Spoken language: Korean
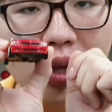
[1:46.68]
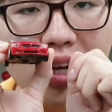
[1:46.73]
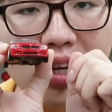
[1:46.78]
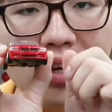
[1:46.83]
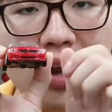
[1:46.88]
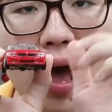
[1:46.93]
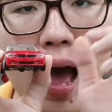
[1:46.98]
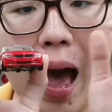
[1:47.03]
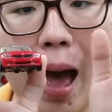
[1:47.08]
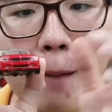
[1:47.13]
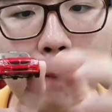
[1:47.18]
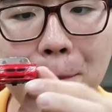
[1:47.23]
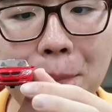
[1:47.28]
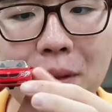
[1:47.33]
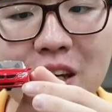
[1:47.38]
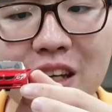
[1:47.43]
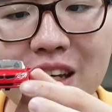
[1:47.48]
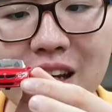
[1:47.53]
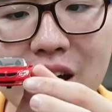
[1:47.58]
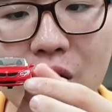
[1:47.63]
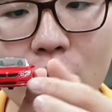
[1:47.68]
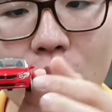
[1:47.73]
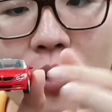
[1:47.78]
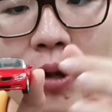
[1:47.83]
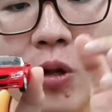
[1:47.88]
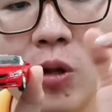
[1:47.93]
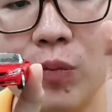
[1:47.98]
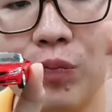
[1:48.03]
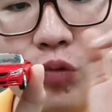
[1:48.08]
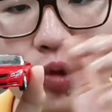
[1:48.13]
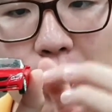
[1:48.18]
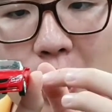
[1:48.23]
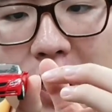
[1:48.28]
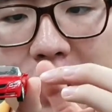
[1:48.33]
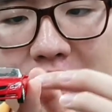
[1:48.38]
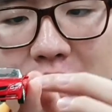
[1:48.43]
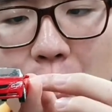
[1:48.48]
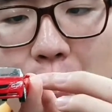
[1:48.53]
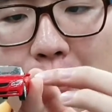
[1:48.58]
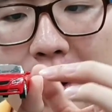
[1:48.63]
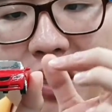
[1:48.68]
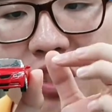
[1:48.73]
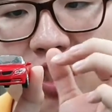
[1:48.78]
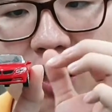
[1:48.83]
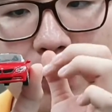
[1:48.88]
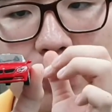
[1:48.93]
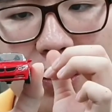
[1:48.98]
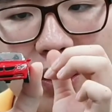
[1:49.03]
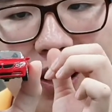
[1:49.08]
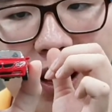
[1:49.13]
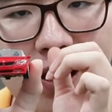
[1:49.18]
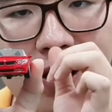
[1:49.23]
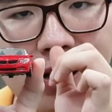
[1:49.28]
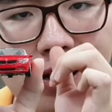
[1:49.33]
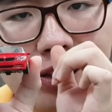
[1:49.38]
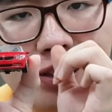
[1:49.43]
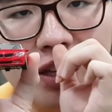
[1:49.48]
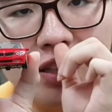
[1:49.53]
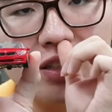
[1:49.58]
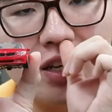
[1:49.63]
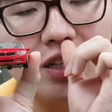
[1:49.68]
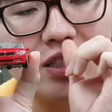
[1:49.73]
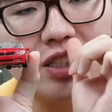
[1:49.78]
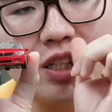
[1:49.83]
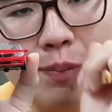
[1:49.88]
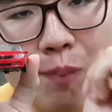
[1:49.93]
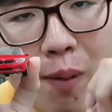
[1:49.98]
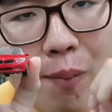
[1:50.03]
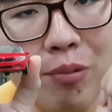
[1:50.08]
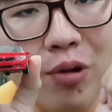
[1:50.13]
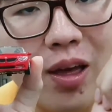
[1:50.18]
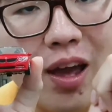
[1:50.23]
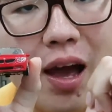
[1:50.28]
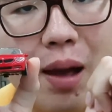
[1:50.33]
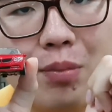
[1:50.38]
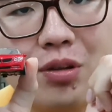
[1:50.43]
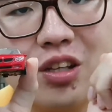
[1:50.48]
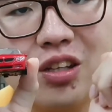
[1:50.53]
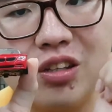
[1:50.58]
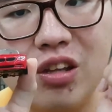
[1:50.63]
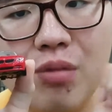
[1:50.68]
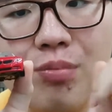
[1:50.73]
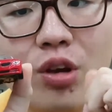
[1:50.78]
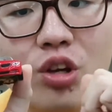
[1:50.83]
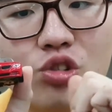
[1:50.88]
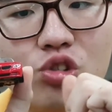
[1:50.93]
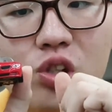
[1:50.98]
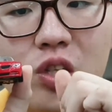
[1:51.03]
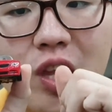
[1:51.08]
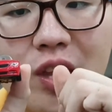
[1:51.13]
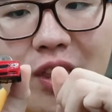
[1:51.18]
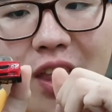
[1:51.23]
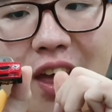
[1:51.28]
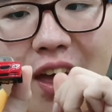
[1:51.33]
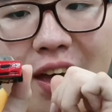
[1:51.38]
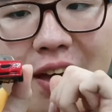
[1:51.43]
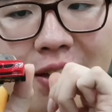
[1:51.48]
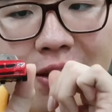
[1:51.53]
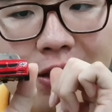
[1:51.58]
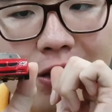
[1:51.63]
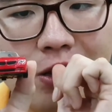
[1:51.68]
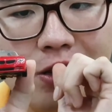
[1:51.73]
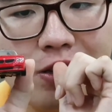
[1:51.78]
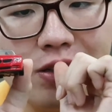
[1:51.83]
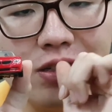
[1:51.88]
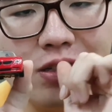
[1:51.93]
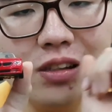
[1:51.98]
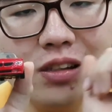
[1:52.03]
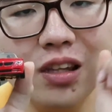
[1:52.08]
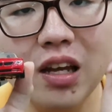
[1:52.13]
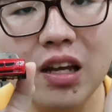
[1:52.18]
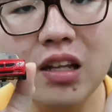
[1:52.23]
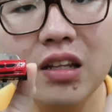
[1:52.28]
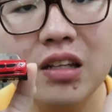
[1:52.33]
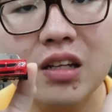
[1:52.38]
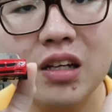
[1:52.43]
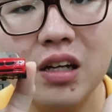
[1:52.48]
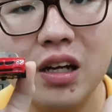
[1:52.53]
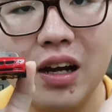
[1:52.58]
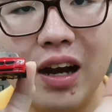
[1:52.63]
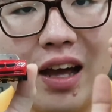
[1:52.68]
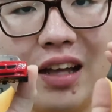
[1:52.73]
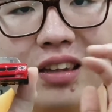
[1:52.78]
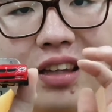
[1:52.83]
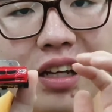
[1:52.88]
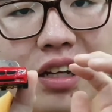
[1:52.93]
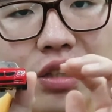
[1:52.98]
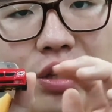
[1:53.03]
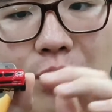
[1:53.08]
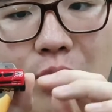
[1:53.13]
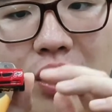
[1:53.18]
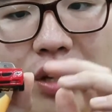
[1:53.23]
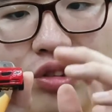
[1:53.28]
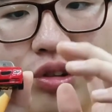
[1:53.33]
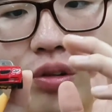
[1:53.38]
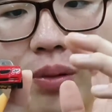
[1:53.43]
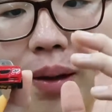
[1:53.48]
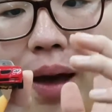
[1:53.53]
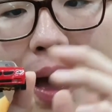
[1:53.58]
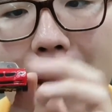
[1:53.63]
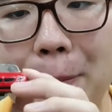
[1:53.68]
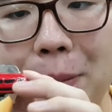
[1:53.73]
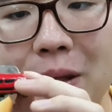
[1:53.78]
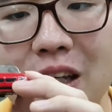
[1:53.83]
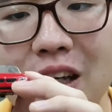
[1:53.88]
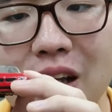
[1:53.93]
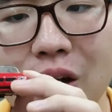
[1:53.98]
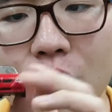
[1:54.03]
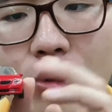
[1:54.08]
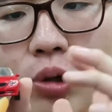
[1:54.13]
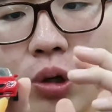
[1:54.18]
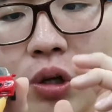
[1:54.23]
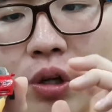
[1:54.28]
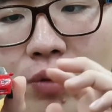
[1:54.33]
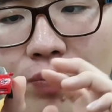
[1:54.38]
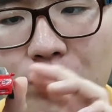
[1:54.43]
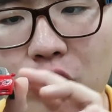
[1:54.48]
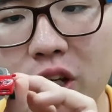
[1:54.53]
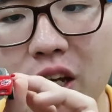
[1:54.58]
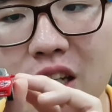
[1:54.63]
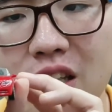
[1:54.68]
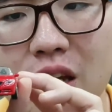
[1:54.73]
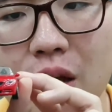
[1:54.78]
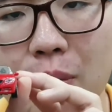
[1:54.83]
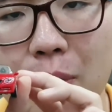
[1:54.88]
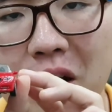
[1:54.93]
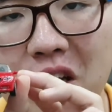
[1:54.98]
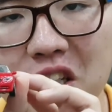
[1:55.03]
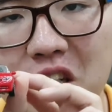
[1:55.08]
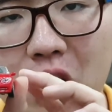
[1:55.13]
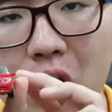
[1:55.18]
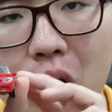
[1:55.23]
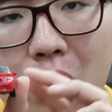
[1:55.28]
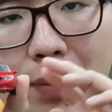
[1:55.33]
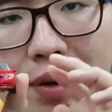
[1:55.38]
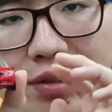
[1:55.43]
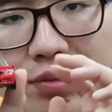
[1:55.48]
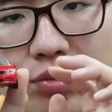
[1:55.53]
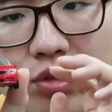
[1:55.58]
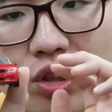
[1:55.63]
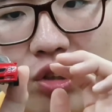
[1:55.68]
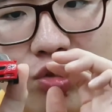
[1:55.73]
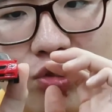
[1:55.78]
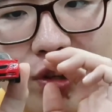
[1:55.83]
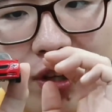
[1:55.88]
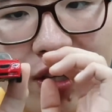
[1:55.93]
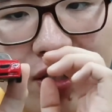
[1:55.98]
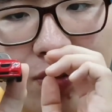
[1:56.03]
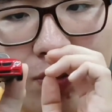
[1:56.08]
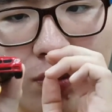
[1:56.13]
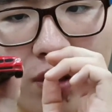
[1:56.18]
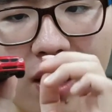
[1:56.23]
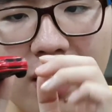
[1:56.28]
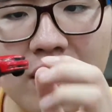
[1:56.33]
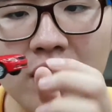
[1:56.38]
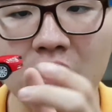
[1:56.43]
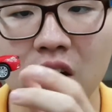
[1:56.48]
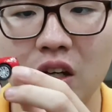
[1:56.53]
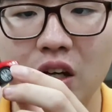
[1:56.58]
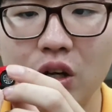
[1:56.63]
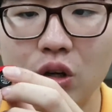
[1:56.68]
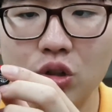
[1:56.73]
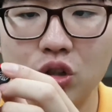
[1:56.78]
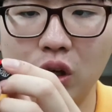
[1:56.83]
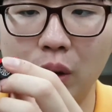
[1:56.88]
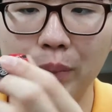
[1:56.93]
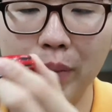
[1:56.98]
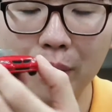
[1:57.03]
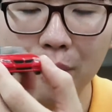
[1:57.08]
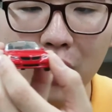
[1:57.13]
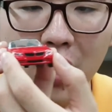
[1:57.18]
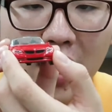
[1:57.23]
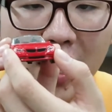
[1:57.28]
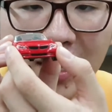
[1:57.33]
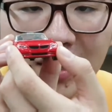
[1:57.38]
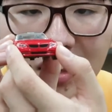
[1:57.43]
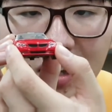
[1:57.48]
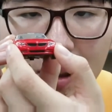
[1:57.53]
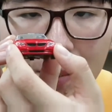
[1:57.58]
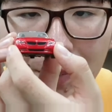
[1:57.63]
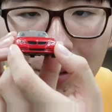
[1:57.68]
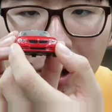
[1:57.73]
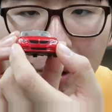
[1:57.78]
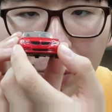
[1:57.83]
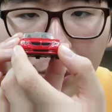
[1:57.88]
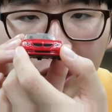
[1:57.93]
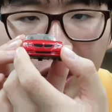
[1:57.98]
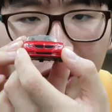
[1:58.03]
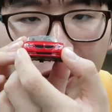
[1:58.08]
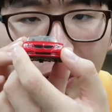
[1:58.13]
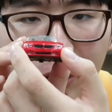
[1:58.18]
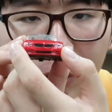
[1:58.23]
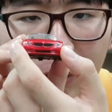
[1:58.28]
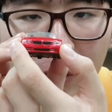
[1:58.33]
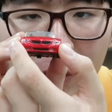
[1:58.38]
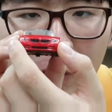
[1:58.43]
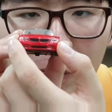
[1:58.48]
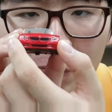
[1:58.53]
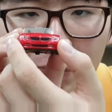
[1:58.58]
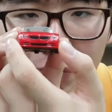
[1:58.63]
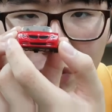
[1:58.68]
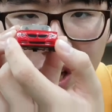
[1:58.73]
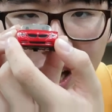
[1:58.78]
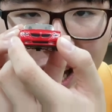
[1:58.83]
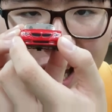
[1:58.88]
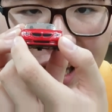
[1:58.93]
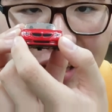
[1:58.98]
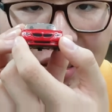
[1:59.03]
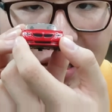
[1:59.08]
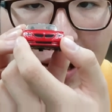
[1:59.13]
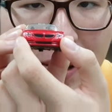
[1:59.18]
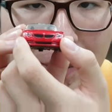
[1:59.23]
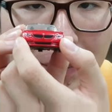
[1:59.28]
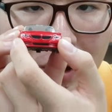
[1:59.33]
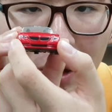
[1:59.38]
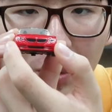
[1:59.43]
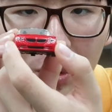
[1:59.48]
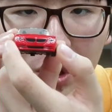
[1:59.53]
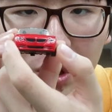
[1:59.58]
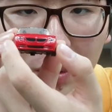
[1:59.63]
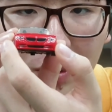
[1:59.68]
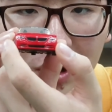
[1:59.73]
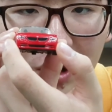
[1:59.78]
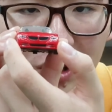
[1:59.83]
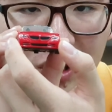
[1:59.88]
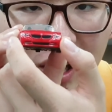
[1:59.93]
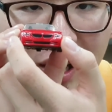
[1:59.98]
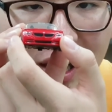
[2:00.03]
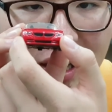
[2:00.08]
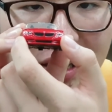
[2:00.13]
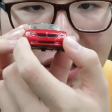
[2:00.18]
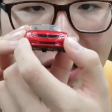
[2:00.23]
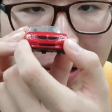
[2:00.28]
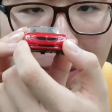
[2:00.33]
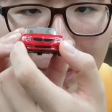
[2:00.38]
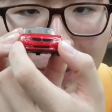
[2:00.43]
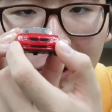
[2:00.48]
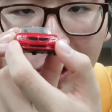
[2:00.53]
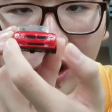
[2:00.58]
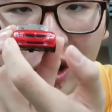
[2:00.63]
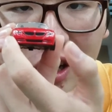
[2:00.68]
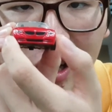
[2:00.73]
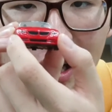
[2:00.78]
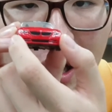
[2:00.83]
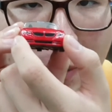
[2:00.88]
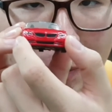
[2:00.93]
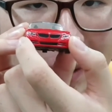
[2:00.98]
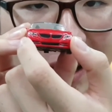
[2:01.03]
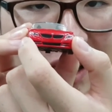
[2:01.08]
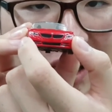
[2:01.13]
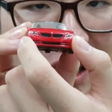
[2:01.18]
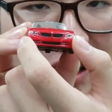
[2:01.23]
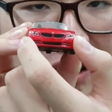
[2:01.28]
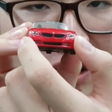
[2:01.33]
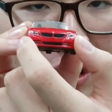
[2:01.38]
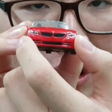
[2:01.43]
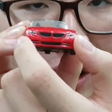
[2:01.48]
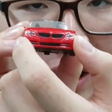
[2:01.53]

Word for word: 쇼테크는 앞이 길고 뒤가 짧은 방식입니다 일단 제가 측면부에 가면서 설명을 줄 텐데 일단 간단하게 설명해 주면 앞이 길고 기가 짜은 방식이라고 말씀드릴 수 있겠습니다. 그리고 전면부에 헤드램프를 볼게요. 자 헤드램프를 보시면 역시 헤드램프도 클리어 파츠가